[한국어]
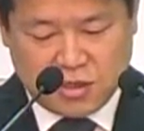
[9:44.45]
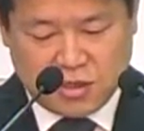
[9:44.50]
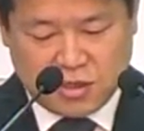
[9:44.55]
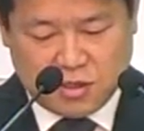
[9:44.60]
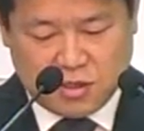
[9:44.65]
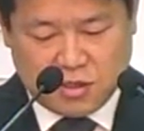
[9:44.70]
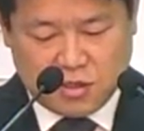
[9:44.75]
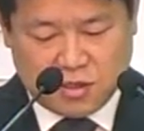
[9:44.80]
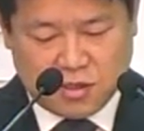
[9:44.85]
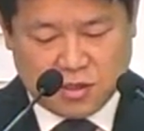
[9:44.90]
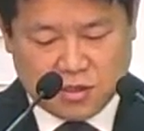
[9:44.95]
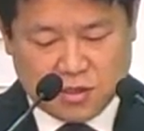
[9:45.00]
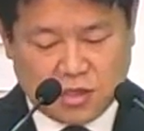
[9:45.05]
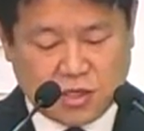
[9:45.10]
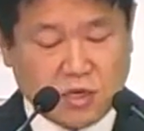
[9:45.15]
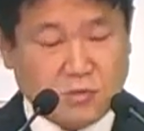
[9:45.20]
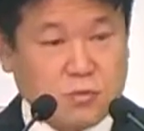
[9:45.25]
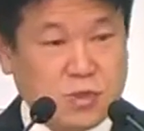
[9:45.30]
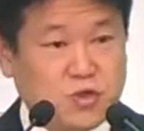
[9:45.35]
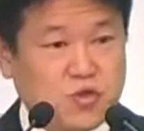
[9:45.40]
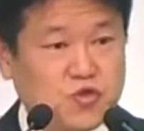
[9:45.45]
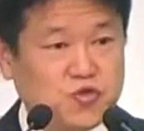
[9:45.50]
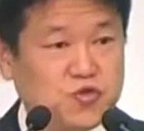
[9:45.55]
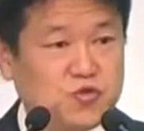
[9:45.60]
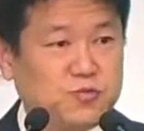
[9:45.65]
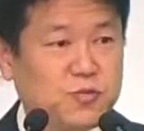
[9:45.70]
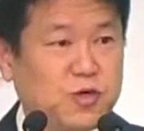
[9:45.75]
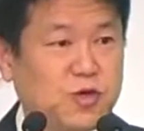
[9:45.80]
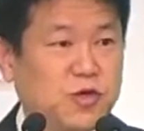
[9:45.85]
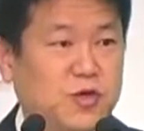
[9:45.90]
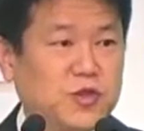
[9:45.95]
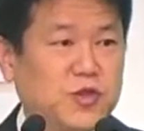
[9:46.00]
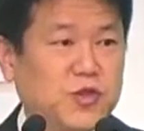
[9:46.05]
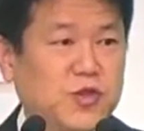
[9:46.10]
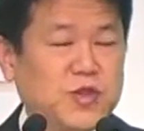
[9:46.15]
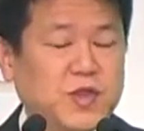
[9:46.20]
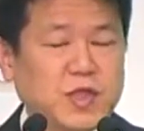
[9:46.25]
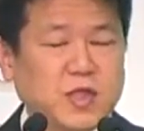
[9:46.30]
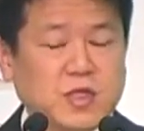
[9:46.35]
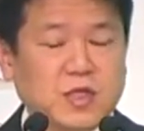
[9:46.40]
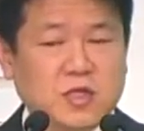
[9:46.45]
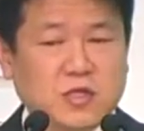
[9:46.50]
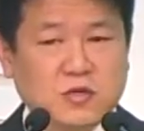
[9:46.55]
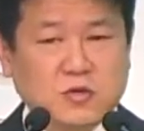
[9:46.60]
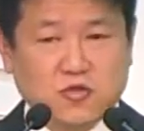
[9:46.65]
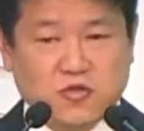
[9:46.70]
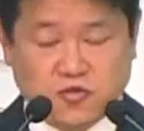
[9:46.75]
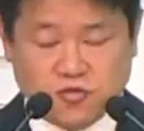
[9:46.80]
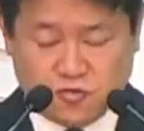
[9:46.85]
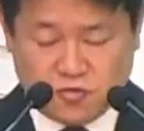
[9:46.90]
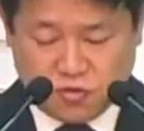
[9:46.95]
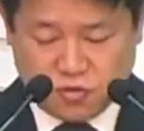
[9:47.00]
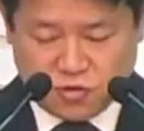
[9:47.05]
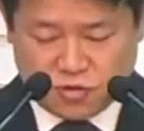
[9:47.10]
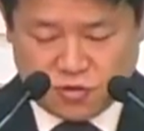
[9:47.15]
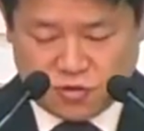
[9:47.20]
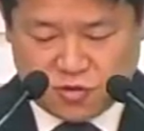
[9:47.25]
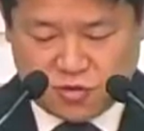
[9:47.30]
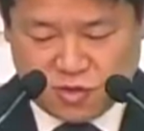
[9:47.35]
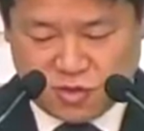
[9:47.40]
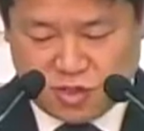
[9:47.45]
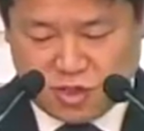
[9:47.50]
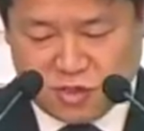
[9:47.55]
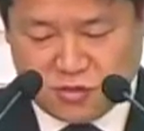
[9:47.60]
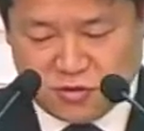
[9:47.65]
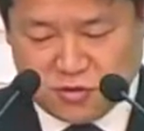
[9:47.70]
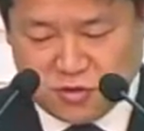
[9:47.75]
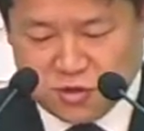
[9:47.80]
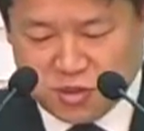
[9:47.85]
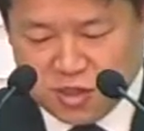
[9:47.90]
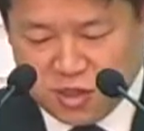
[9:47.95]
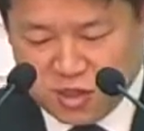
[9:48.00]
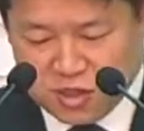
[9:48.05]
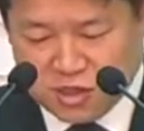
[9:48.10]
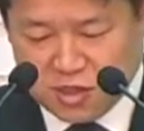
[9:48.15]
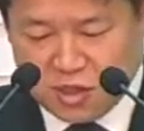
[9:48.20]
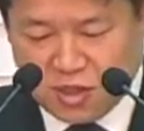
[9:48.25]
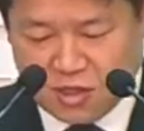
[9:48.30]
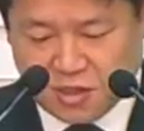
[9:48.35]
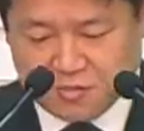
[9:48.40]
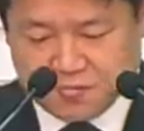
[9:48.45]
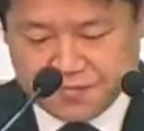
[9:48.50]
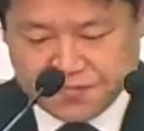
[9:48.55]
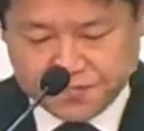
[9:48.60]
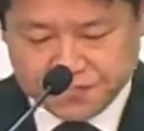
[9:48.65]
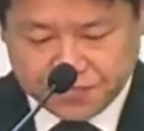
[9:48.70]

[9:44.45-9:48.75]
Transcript: 아, 사람이 죽으면 그거 죽는 것으로 끝나는 것이 아니라